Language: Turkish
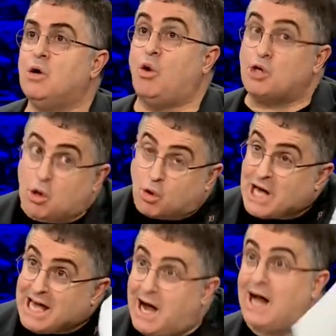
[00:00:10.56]
Koca koca
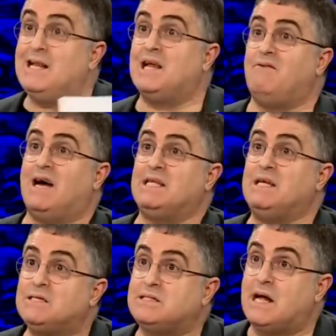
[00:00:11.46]
ihaleleri
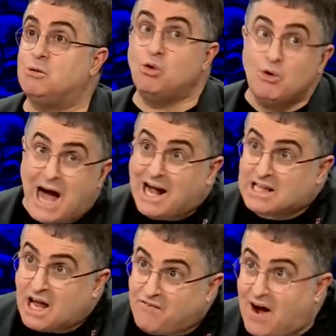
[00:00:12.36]
verdiğinizde, dünya
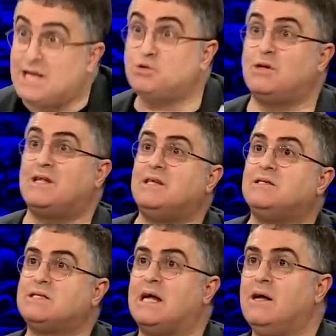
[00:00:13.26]
kadar faiz
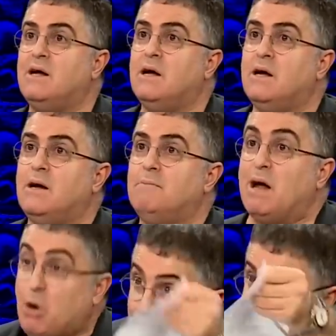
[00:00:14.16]
ödediğinizde. Ben
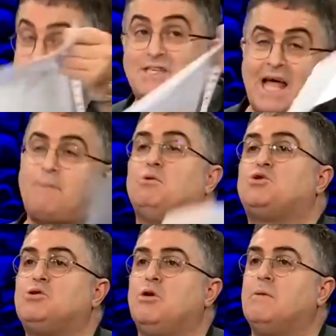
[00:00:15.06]
onun için denk bir
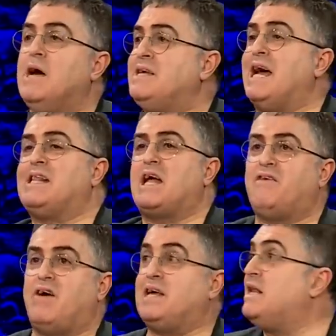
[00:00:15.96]
bütçe diyorum. Yeniden
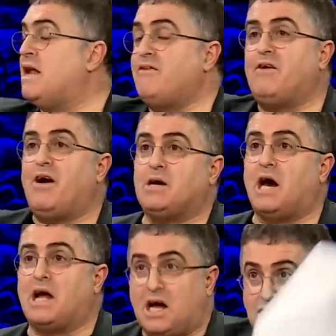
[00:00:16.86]
refah, yeniden refah,
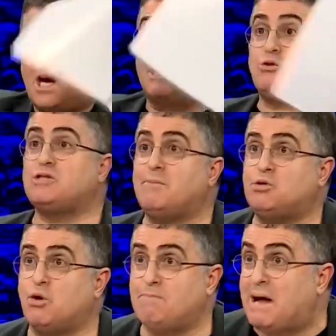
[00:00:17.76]
kara kaş, kara gözüne mi
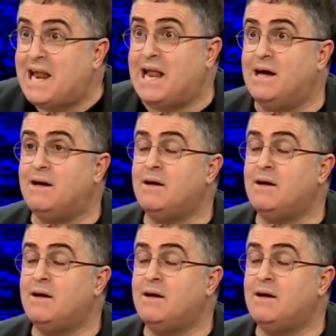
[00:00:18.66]
diyorum? Bana ne?